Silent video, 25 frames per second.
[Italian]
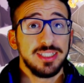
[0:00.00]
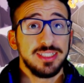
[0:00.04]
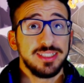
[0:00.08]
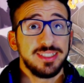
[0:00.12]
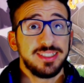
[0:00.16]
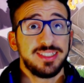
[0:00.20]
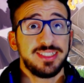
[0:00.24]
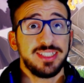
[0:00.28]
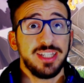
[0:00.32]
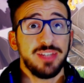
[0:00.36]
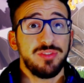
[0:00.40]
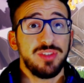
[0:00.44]

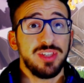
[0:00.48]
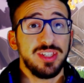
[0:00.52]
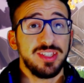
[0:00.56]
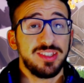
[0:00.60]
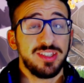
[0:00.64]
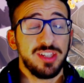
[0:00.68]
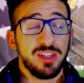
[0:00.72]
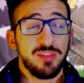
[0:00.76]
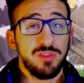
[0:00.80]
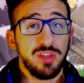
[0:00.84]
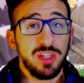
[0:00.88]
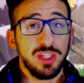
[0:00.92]
Se vi è
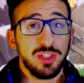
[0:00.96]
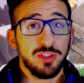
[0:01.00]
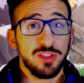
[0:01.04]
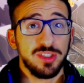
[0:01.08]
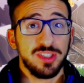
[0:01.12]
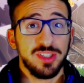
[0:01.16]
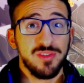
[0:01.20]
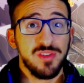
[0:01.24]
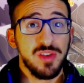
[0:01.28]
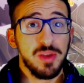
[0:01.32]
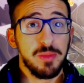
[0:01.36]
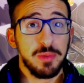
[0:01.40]
servito e
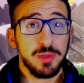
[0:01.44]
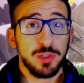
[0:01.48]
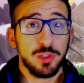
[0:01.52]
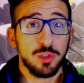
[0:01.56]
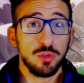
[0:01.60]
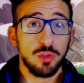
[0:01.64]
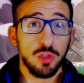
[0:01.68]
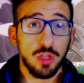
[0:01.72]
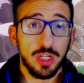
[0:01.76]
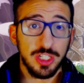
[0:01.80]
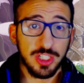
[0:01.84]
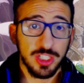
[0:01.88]
se vi è
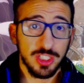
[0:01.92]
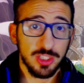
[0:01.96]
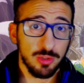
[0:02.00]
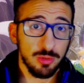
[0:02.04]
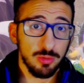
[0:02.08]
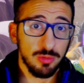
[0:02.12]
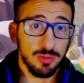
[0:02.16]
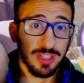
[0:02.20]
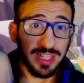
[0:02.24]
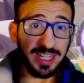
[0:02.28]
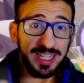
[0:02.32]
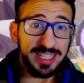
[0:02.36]
piaciuto lasciate
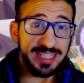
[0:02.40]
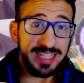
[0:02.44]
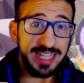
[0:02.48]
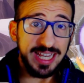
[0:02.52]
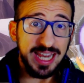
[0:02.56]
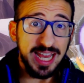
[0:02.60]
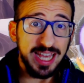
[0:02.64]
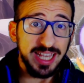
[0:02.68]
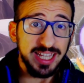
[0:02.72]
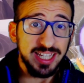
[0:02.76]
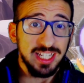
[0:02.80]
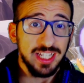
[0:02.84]
un grande
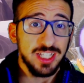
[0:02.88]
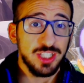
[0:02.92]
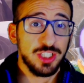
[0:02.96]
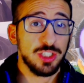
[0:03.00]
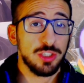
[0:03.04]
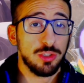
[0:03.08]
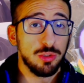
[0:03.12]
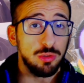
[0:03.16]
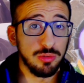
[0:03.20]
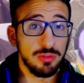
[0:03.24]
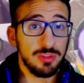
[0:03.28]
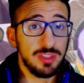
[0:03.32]
like,
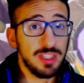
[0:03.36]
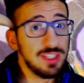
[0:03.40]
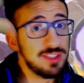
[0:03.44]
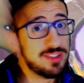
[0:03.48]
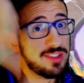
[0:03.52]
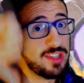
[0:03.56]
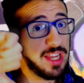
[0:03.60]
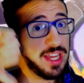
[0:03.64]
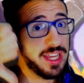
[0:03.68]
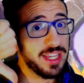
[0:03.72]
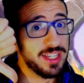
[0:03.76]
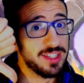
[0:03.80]
lasciate un
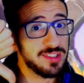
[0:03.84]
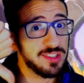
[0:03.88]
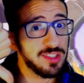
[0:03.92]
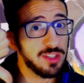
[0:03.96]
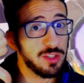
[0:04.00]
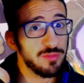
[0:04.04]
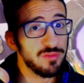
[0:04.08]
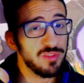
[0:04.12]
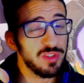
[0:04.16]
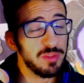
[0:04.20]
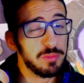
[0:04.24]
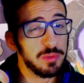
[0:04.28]
dislike se
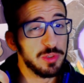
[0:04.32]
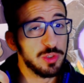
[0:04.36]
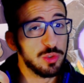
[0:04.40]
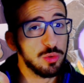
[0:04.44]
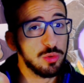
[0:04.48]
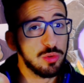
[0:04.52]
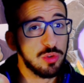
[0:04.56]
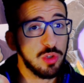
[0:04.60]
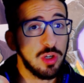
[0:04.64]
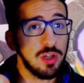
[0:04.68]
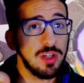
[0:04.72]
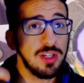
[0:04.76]
non vi è
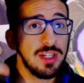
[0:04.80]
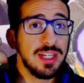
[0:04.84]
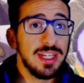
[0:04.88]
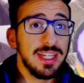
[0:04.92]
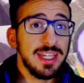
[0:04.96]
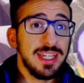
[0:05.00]
piaciuto,